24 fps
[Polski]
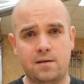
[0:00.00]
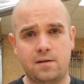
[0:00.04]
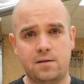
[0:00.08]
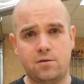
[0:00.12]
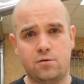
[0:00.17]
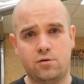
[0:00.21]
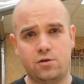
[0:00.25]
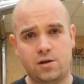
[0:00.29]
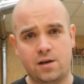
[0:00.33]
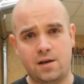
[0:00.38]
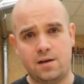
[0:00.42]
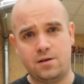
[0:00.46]

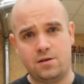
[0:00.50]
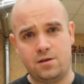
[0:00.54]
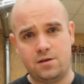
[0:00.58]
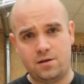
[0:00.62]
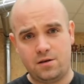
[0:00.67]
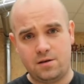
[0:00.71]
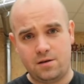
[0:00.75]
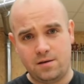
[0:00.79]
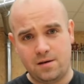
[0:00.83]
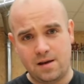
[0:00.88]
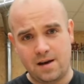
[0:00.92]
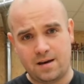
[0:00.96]
co
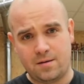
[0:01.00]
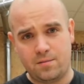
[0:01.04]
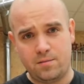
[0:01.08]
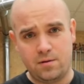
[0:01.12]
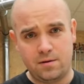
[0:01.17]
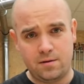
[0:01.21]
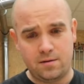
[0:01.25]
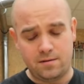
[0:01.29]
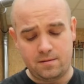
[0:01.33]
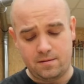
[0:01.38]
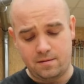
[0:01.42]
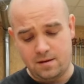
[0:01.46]
część
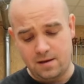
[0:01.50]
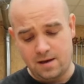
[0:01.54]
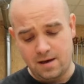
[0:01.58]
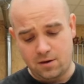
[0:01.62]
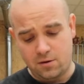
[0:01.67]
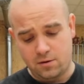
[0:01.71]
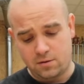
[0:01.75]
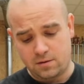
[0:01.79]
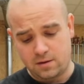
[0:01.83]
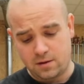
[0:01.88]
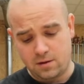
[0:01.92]
jakby jego